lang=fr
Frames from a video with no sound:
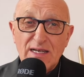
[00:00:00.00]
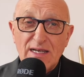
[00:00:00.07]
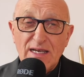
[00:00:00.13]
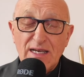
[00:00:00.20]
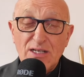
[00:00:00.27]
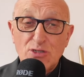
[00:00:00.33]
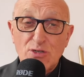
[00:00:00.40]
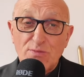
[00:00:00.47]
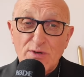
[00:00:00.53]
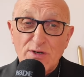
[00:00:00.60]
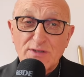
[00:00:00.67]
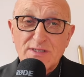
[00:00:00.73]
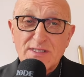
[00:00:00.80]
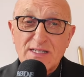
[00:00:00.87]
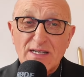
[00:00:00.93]
et je
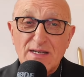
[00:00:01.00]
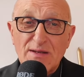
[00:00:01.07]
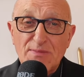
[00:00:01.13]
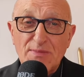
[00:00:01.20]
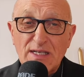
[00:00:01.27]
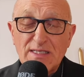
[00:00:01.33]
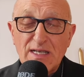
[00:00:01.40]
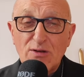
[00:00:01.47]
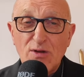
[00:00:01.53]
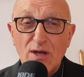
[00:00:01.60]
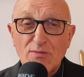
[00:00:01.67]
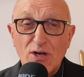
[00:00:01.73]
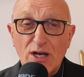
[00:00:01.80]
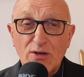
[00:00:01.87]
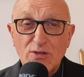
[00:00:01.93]
pense
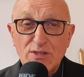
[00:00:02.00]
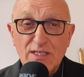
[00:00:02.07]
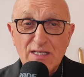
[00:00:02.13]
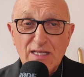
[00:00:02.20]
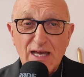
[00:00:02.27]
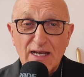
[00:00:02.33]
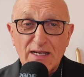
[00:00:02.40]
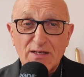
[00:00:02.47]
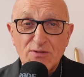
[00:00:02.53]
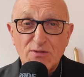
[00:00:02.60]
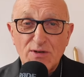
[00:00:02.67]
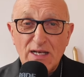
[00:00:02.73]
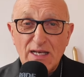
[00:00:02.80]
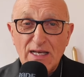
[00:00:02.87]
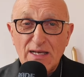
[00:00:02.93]
particulièrement à Cotignac,
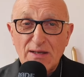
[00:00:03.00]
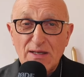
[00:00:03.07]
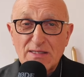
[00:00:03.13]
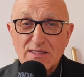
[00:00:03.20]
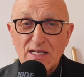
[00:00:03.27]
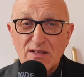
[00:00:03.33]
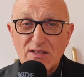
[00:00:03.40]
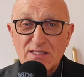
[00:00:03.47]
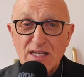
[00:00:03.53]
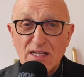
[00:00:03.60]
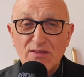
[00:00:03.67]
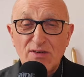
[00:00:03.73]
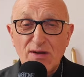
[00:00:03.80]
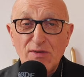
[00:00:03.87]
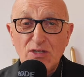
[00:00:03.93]
où elle est, cette
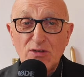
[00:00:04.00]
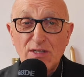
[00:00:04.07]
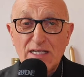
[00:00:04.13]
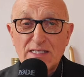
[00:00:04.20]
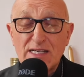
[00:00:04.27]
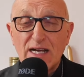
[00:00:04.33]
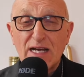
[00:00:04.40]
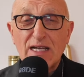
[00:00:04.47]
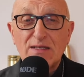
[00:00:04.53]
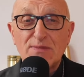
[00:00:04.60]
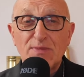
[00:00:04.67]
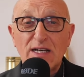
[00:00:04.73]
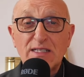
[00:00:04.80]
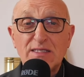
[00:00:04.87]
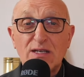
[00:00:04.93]
Sainte Famille de
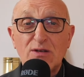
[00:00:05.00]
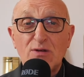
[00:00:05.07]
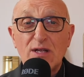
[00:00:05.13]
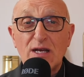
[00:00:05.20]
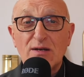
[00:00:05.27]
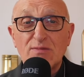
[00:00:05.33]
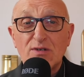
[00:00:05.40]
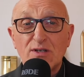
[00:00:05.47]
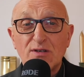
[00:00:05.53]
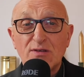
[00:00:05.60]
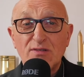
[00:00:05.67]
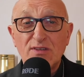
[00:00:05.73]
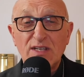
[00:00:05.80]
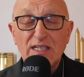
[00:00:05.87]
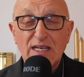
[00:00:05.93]
Nazareth,
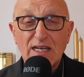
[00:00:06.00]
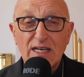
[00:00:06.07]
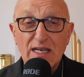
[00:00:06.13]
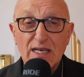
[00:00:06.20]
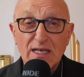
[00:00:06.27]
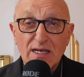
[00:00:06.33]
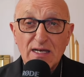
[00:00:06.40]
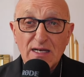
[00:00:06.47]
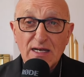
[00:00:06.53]
particulièrement vénérée,